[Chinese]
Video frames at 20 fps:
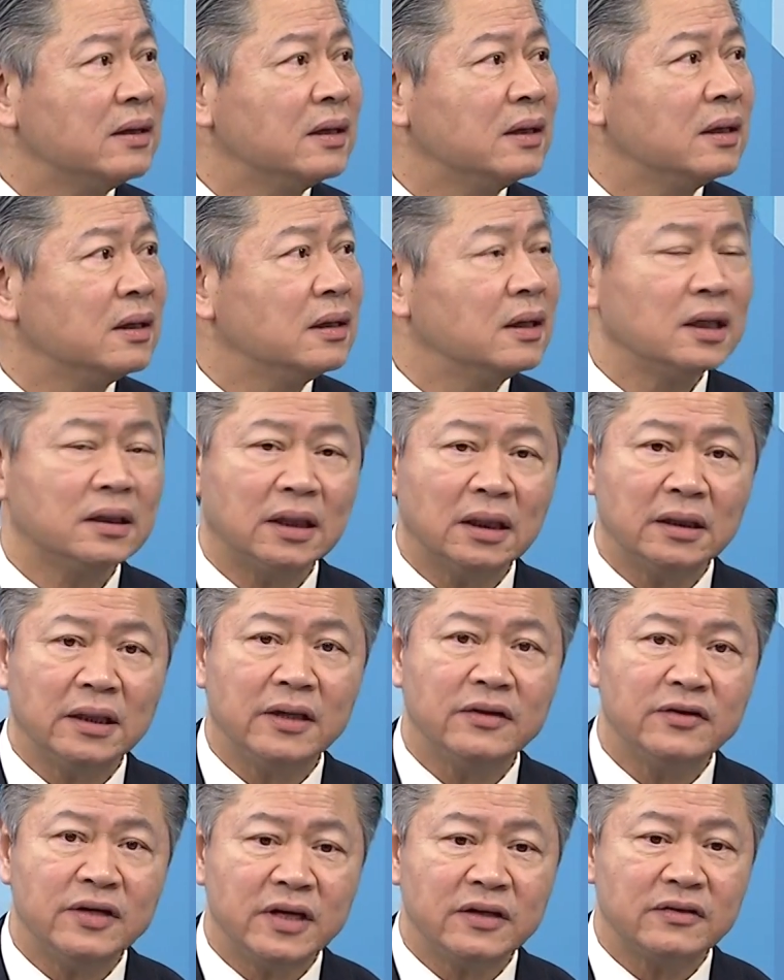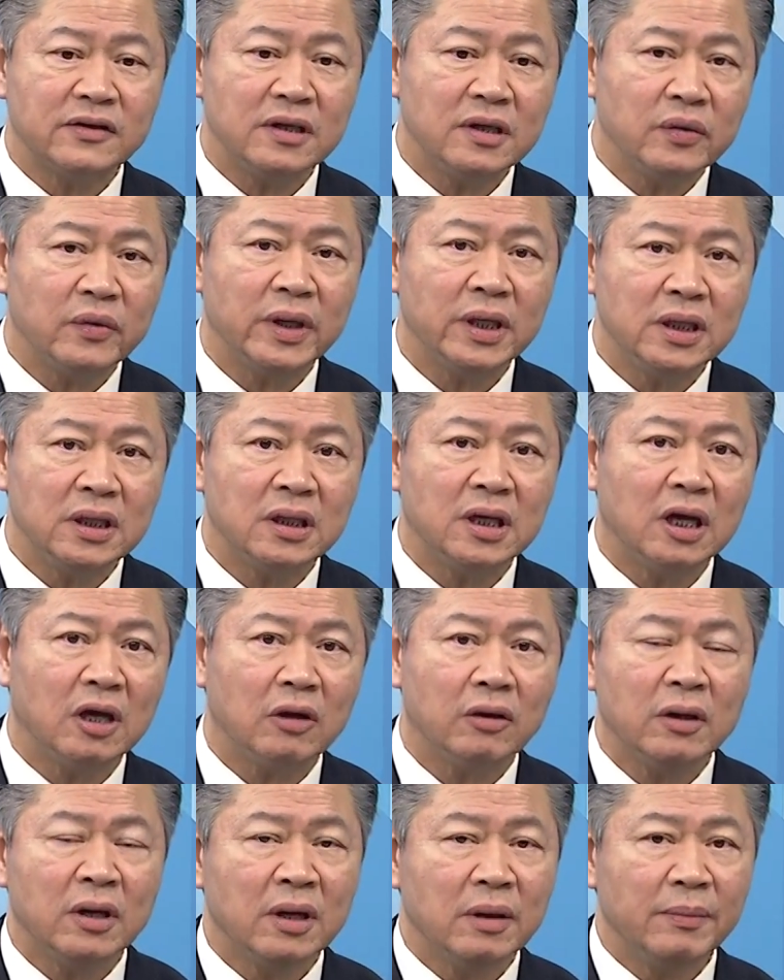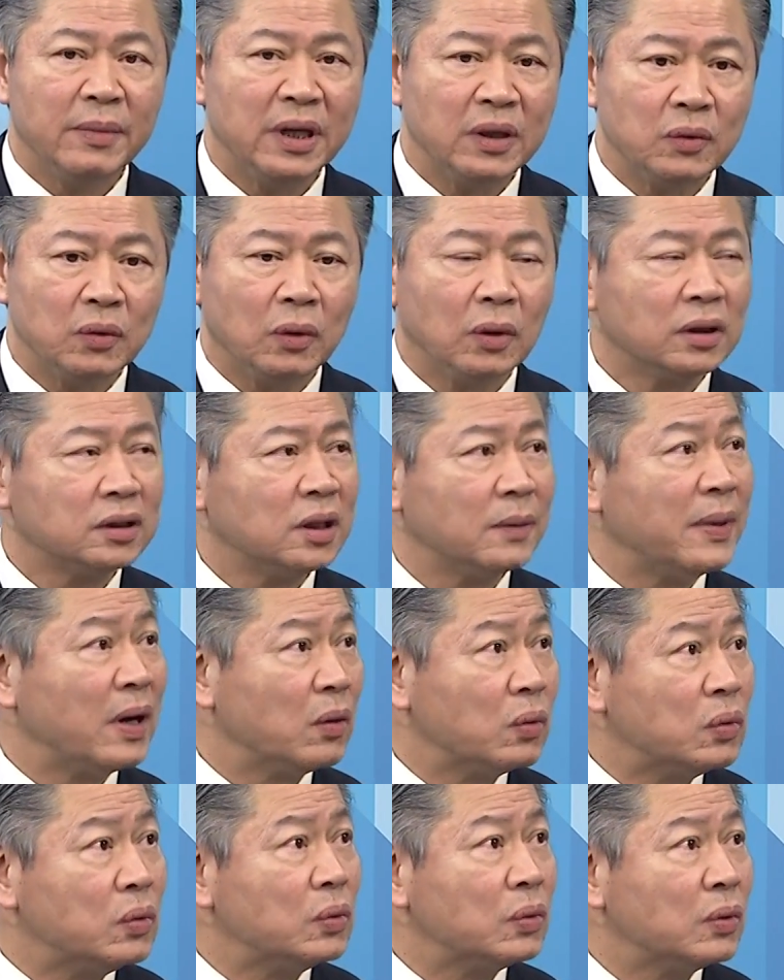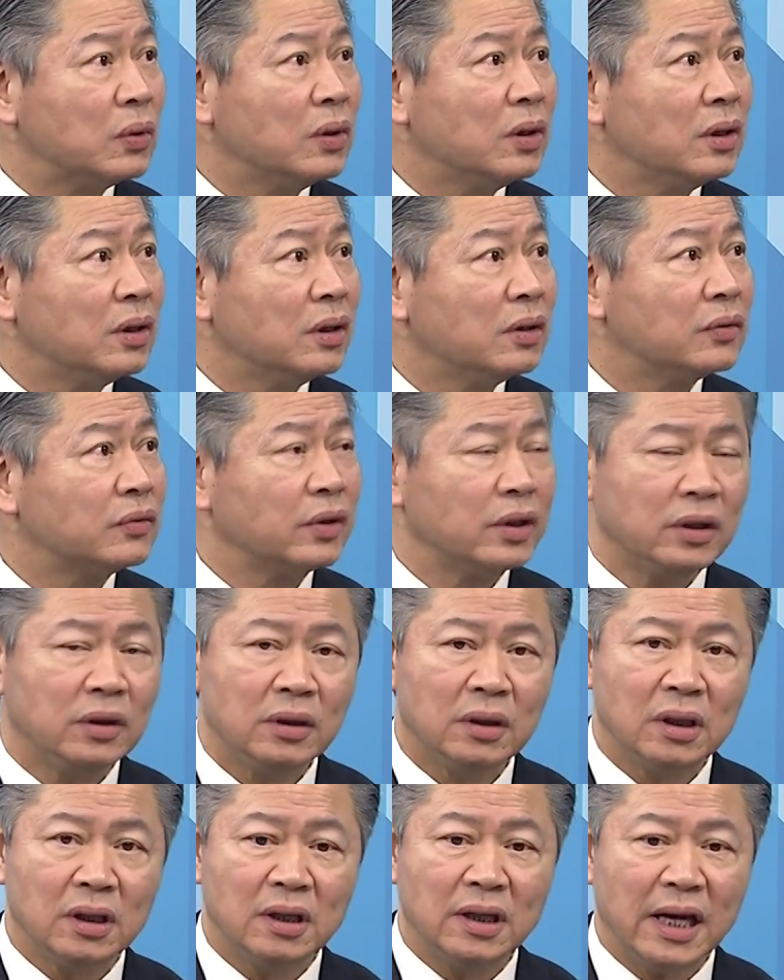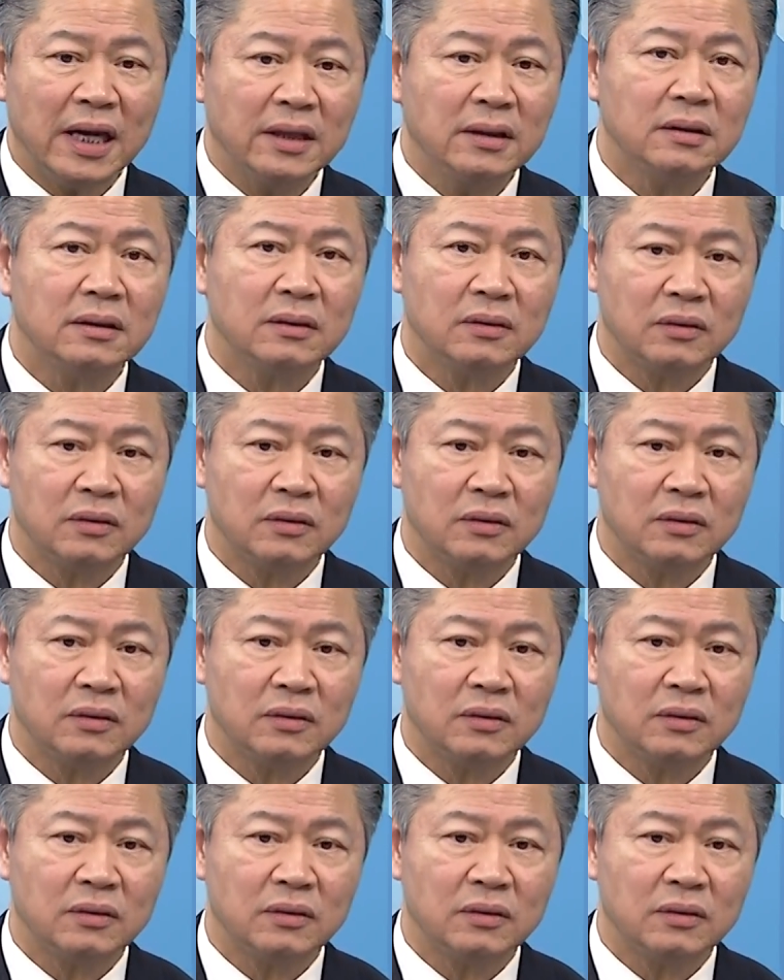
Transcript: 嗯。那当然，现在是因为依靠美国的保护。所以荷兰